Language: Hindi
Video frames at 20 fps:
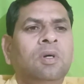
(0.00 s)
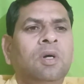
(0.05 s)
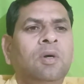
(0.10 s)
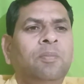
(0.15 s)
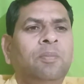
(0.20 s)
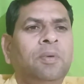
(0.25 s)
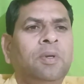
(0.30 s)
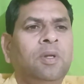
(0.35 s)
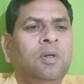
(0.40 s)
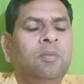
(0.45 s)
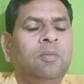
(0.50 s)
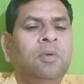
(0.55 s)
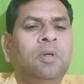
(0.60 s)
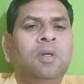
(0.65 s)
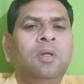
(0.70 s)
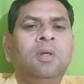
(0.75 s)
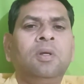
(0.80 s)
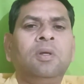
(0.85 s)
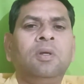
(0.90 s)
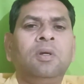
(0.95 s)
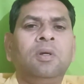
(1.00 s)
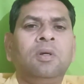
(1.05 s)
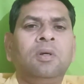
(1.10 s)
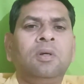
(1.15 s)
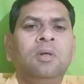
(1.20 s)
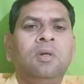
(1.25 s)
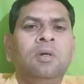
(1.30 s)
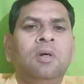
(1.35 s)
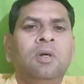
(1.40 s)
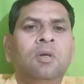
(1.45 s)
अपने में
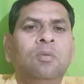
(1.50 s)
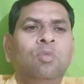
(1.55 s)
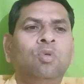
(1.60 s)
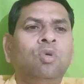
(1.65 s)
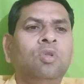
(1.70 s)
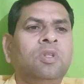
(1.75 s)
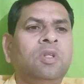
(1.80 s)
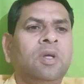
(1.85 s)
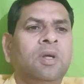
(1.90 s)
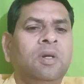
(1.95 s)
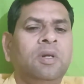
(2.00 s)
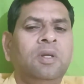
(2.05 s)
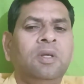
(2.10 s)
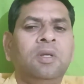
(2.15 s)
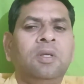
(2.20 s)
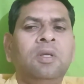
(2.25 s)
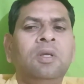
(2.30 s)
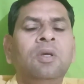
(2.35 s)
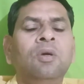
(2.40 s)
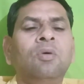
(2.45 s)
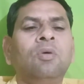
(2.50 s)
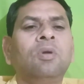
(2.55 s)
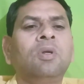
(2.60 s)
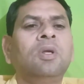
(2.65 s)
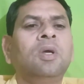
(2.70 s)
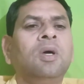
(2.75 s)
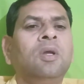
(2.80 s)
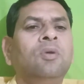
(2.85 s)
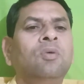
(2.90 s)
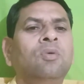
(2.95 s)
अनुभूत करने की और
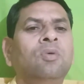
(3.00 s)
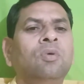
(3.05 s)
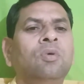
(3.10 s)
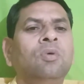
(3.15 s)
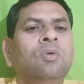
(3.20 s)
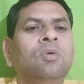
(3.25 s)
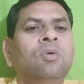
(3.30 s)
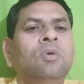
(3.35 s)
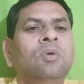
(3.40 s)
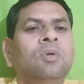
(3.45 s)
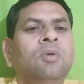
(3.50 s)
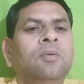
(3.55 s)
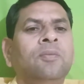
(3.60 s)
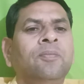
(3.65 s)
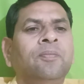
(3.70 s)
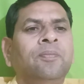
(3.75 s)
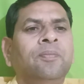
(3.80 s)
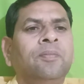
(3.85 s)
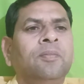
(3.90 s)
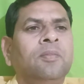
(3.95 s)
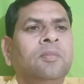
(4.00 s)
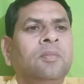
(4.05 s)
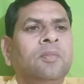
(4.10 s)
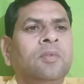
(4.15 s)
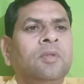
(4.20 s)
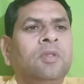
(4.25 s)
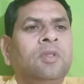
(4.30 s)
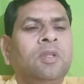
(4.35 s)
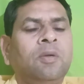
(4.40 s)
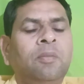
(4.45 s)
ज्ञान को
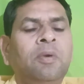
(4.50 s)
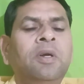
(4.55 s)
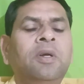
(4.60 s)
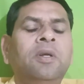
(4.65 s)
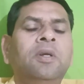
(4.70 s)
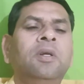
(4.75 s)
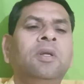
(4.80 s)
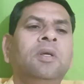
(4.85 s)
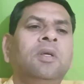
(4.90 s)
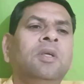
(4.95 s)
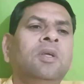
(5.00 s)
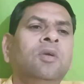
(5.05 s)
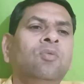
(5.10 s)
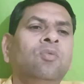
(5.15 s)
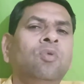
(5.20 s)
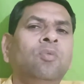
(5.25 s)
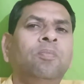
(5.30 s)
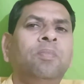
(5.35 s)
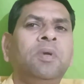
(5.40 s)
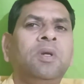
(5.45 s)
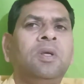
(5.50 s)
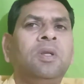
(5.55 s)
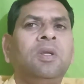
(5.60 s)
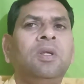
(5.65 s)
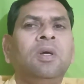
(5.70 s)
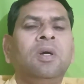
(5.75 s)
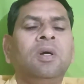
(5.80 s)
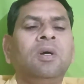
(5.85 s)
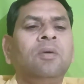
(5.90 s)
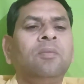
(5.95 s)
समेटने की वो
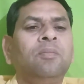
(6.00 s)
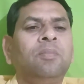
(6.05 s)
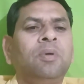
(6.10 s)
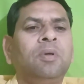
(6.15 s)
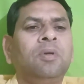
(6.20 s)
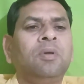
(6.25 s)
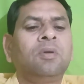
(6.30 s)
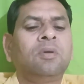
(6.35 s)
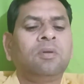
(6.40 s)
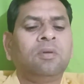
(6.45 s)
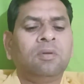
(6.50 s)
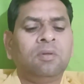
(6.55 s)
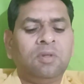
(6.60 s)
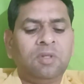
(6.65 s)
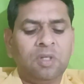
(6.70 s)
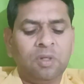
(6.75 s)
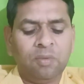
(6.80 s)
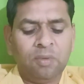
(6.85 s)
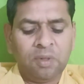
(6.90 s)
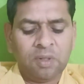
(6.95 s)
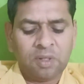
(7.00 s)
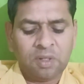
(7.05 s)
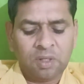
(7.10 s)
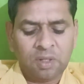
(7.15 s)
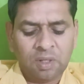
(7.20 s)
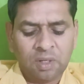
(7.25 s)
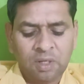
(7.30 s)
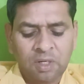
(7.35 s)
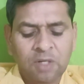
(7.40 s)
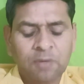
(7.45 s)
प्रक्रिया फिर जीवन के
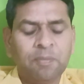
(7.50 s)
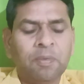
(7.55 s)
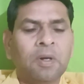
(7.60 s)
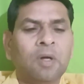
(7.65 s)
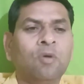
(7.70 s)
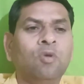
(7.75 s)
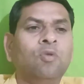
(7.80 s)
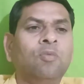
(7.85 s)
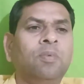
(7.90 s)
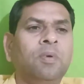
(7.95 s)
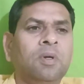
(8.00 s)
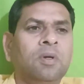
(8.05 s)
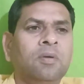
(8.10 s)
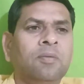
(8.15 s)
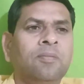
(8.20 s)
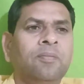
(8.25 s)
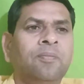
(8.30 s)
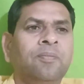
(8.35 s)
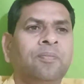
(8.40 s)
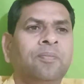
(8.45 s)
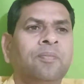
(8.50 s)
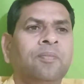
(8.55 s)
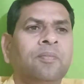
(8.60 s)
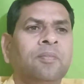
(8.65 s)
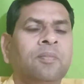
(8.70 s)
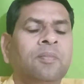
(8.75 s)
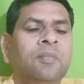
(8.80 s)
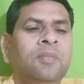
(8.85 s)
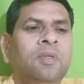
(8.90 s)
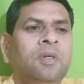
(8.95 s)
अन्य पड़ावों पर
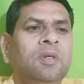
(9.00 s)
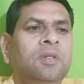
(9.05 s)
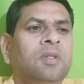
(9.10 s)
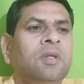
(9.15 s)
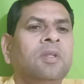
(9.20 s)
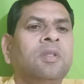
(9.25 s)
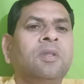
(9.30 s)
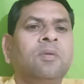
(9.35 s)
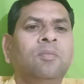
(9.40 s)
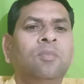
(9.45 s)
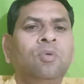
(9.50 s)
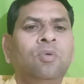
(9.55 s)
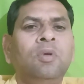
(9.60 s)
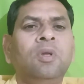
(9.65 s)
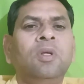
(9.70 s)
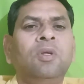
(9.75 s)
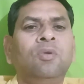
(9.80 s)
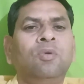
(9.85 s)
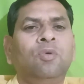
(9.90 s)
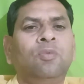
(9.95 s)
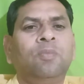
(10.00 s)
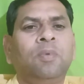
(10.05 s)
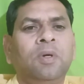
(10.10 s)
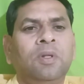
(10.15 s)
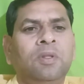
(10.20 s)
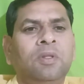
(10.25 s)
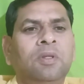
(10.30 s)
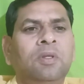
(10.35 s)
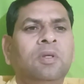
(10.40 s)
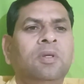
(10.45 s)
यथासंभव नहीं हो
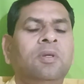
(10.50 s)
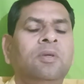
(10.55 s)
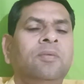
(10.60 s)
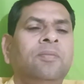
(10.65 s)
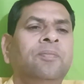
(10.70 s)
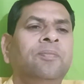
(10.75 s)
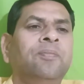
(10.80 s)
पाती है